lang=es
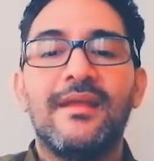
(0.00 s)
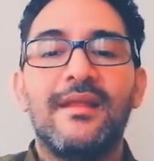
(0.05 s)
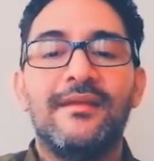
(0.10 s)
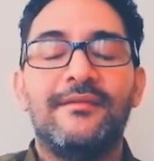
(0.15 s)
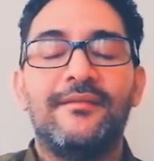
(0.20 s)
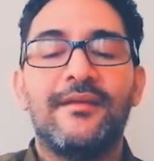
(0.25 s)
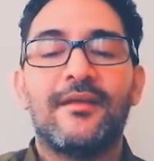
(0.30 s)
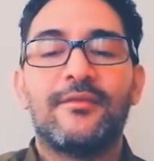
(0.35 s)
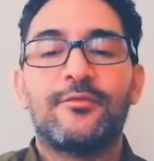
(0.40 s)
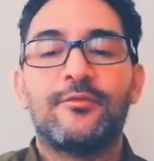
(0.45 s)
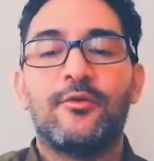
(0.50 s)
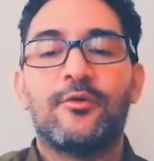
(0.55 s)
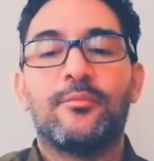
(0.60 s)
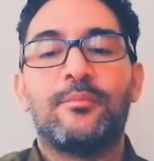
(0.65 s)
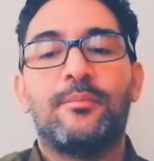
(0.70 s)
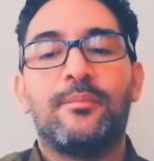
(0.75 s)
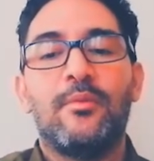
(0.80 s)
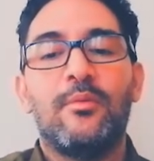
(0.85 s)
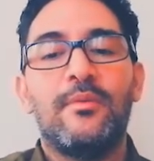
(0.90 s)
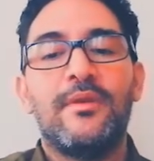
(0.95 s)
el
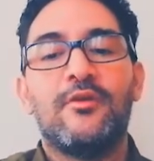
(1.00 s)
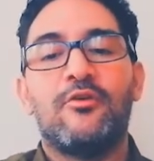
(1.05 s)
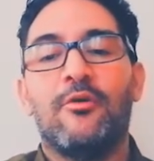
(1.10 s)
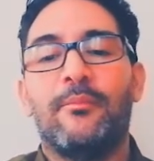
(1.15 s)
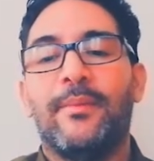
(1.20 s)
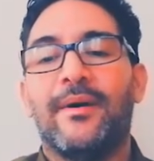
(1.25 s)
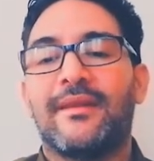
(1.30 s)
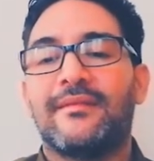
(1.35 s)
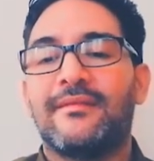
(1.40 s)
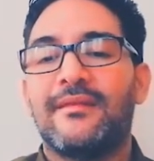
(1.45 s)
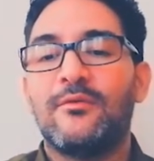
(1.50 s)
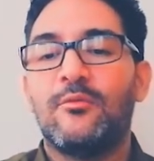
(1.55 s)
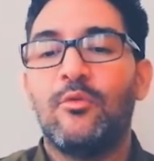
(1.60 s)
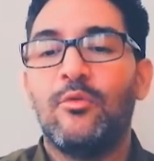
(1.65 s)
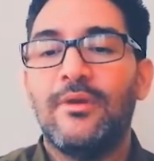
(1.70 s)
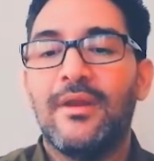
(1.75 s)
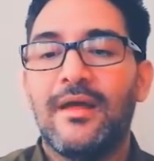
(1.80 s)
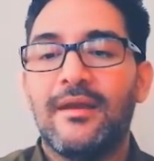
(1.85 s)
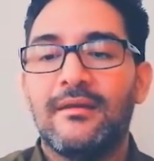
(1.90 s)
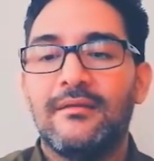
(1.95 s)
sector público
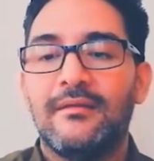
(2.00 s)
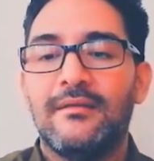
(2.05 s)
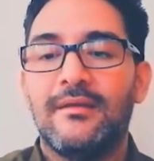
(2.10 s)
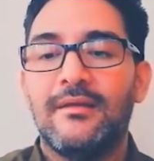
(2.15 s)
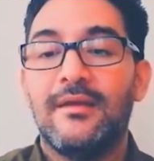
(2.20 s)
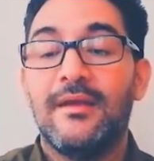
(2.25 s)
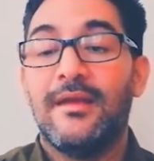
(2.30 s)
particular,